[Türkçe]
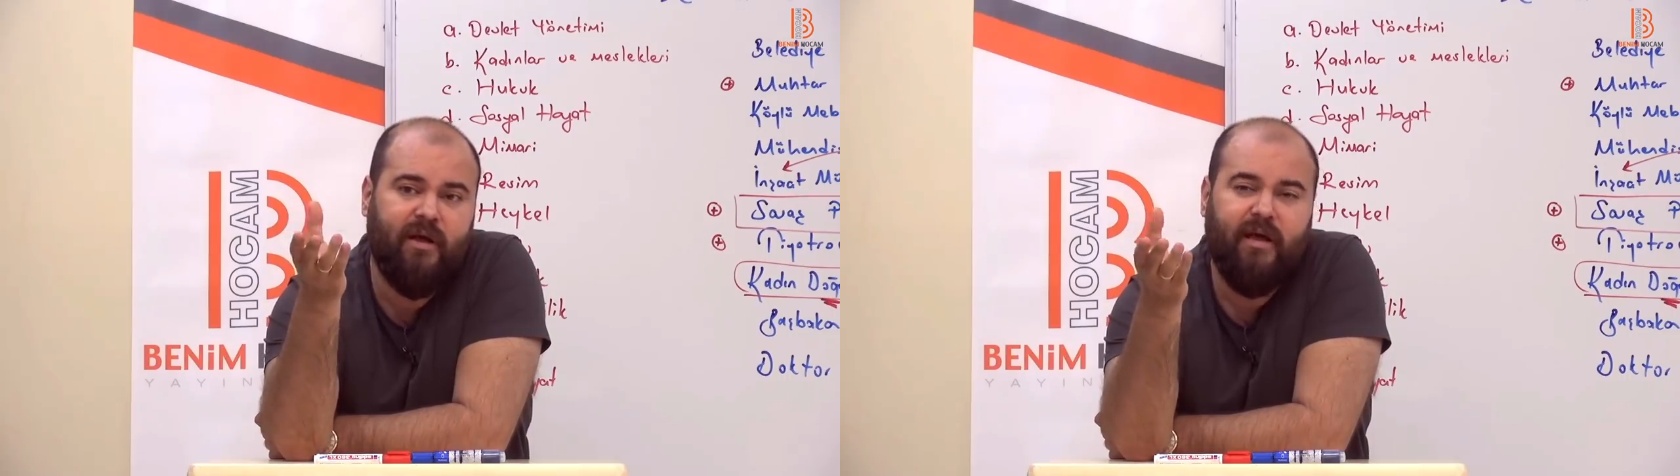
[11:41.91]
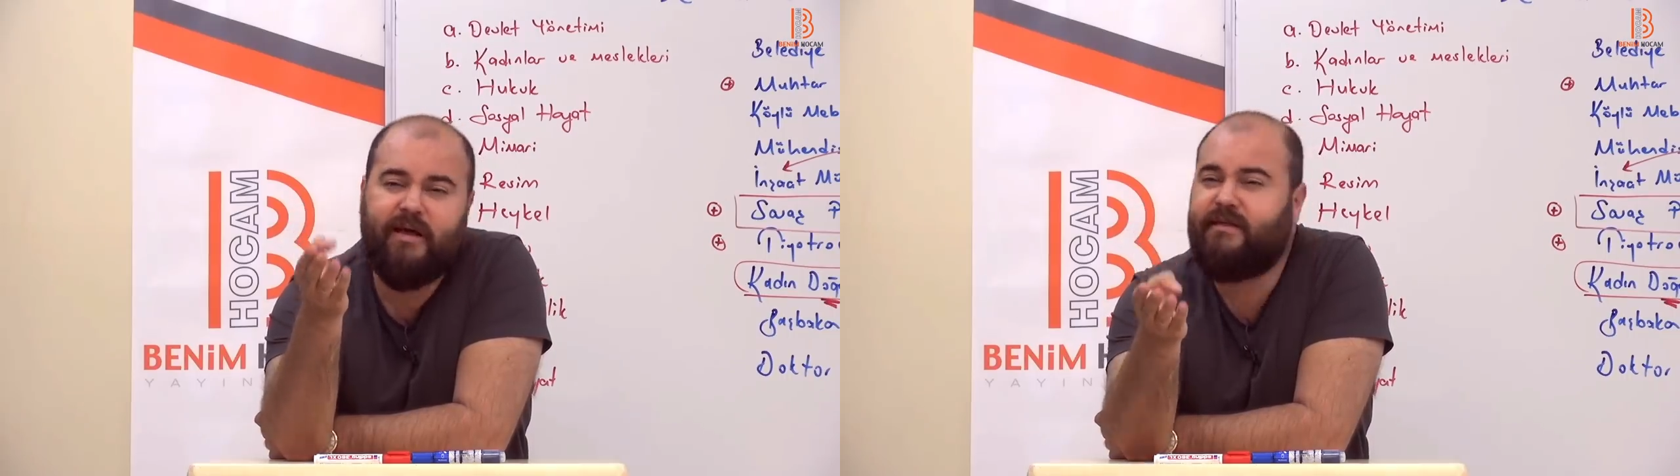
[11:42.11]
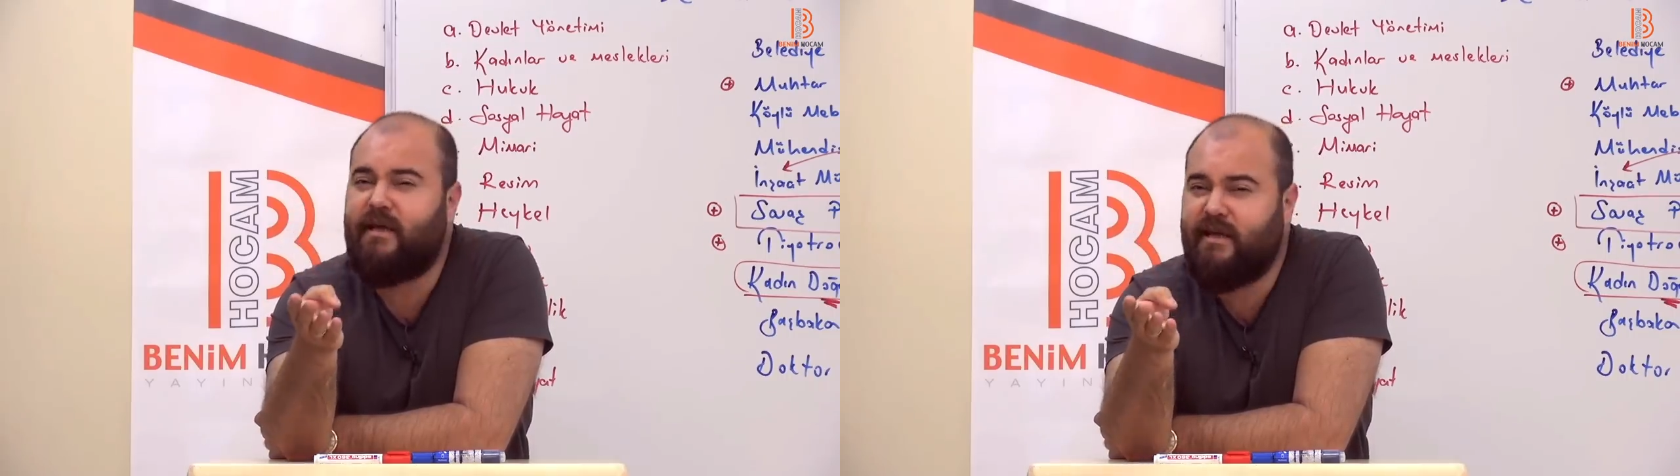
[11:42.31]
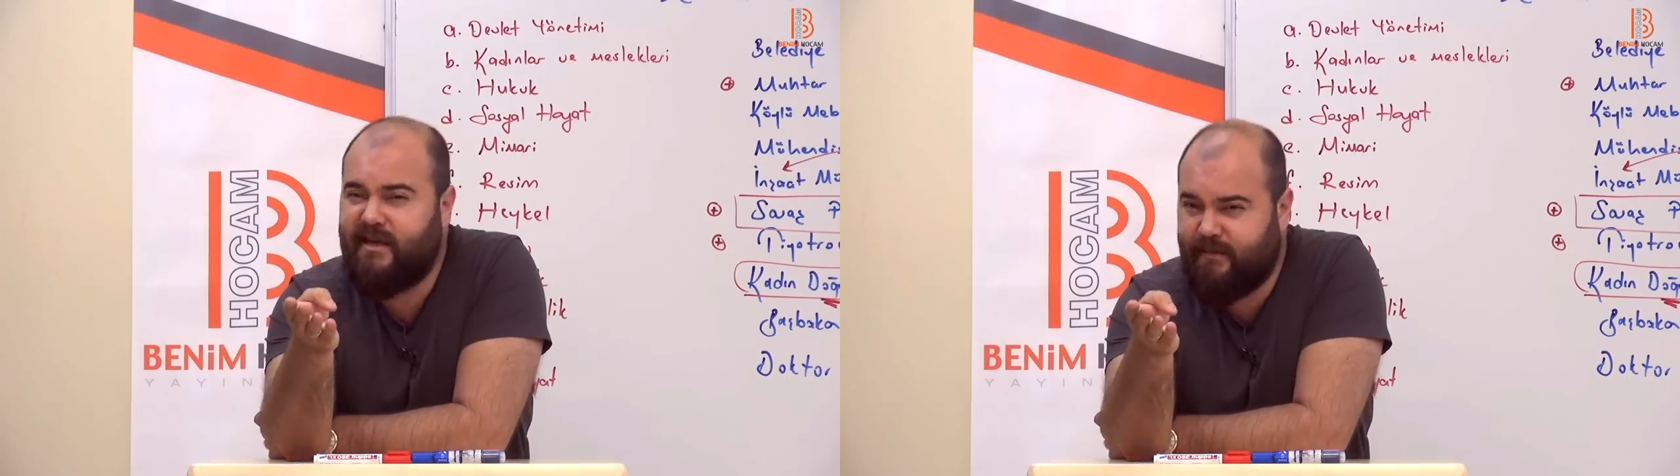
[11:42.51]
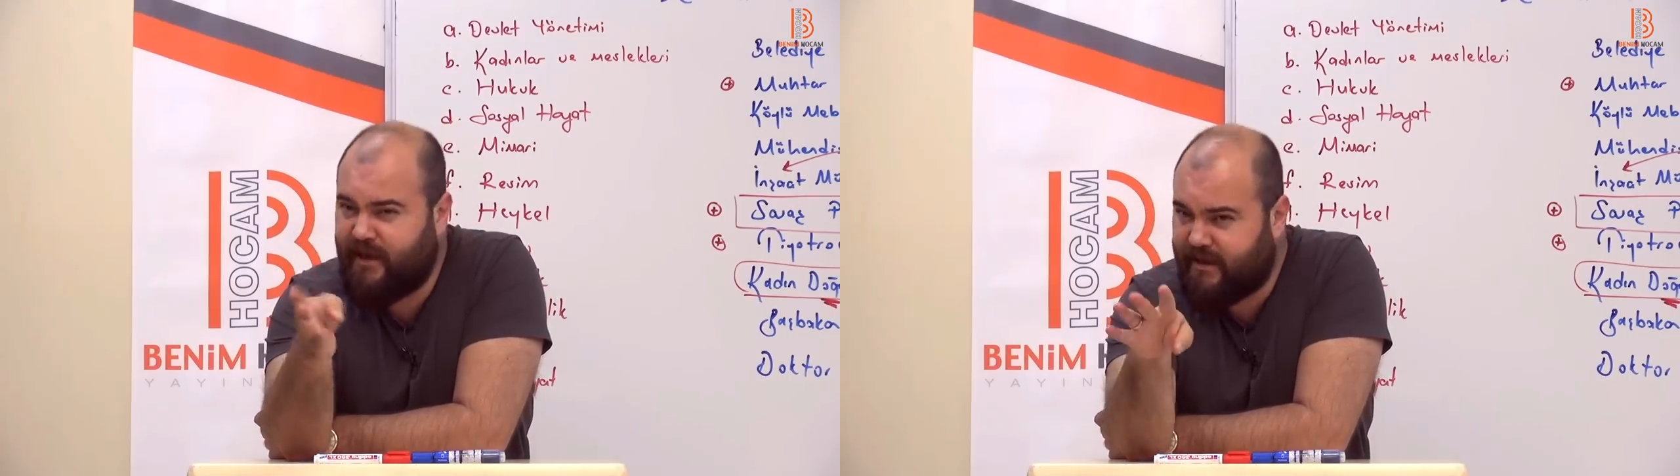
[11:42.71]
Eskiden
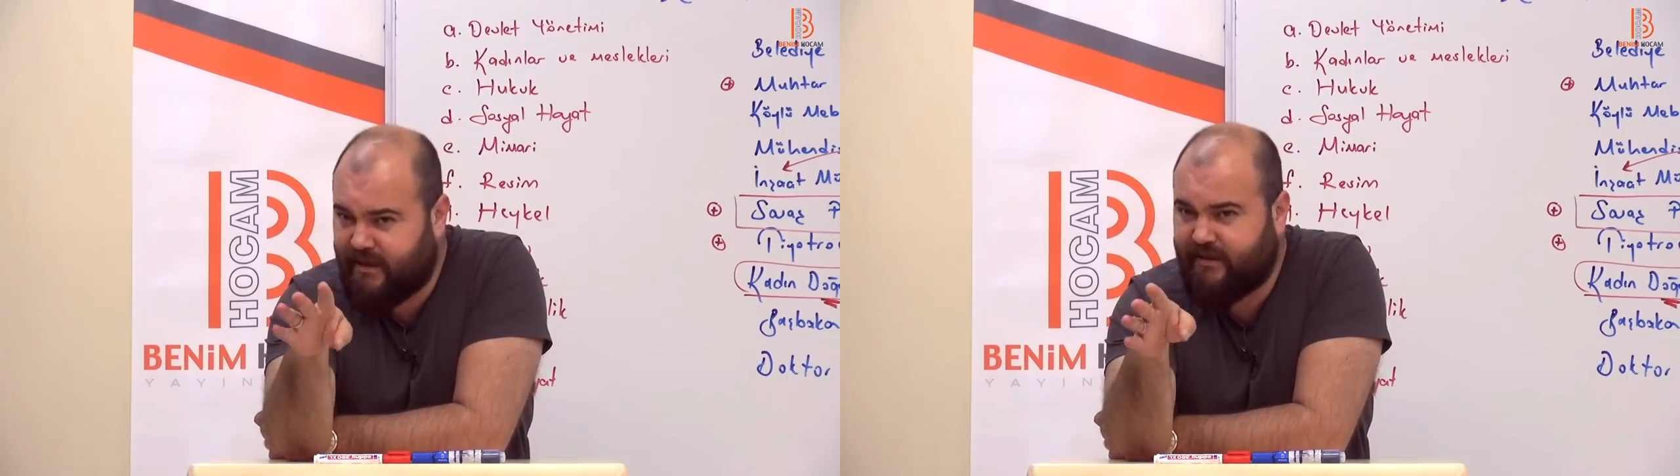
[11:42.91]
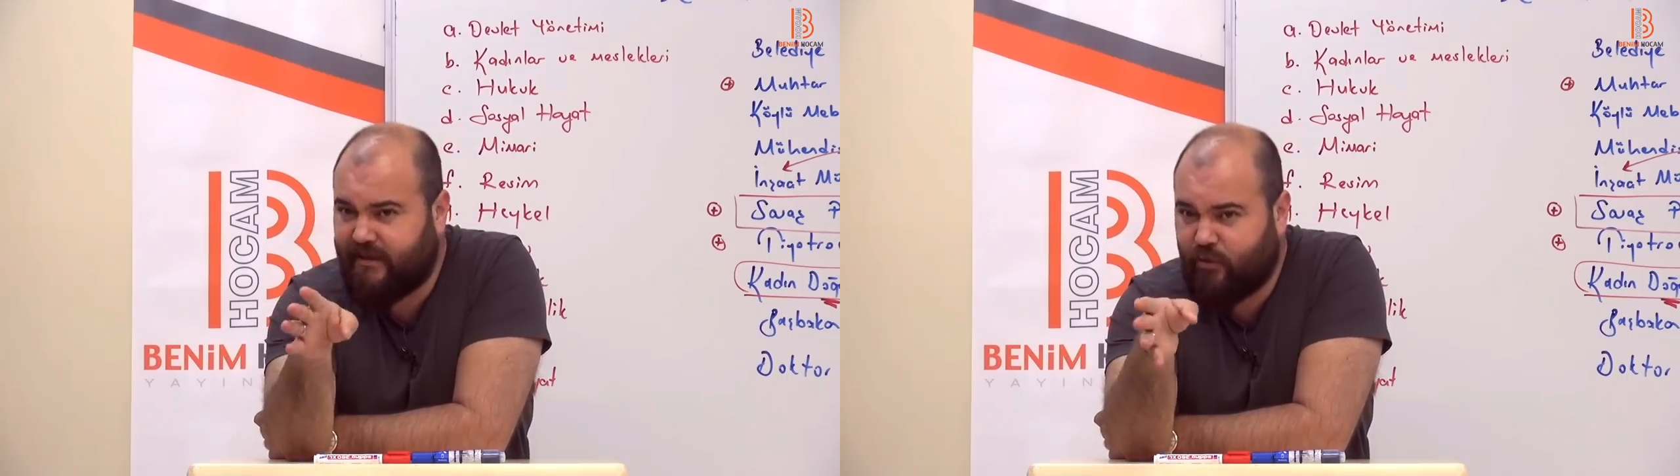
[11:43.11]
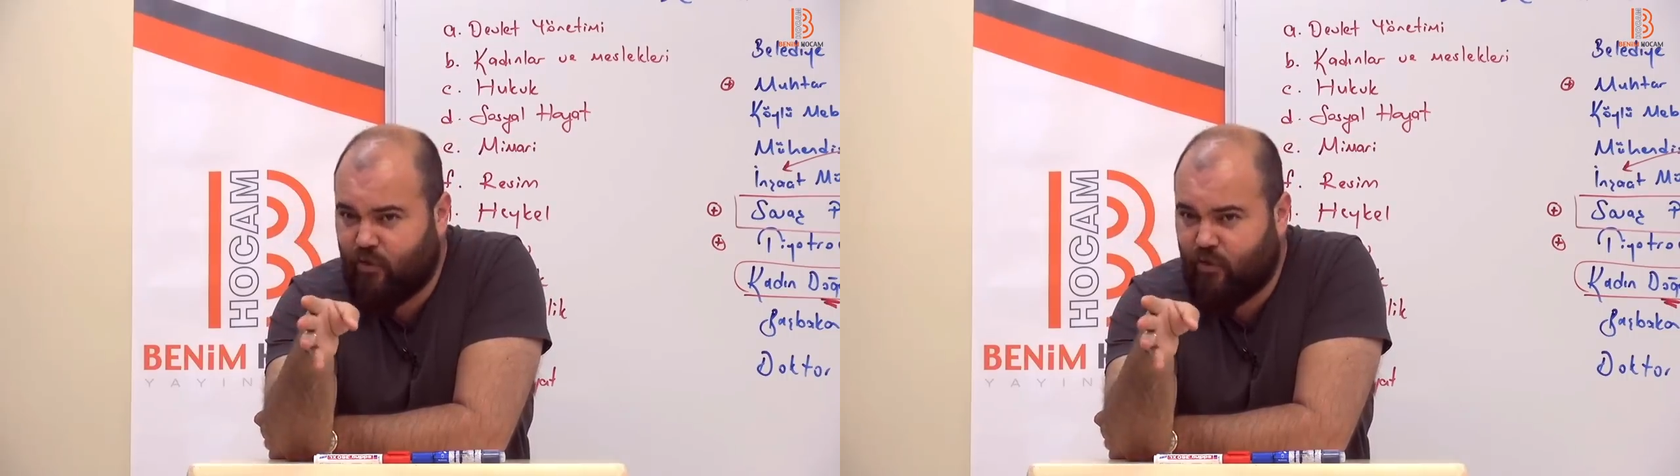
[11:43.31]
20'lerde hatırla